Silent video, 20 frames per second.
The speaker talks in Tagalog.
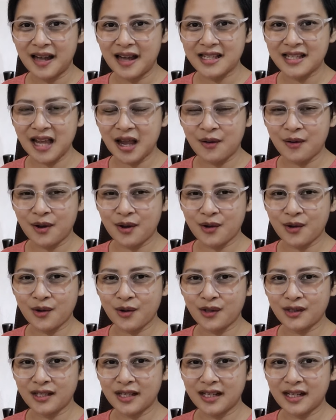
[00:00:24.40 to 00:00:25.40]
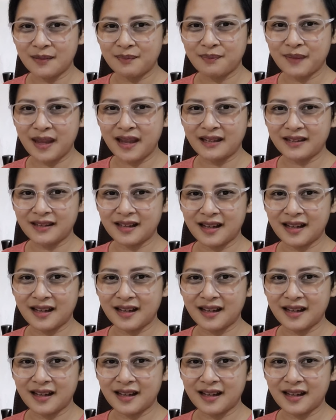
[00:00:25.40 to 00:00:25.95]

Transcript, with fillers: asawa ko na nag-paint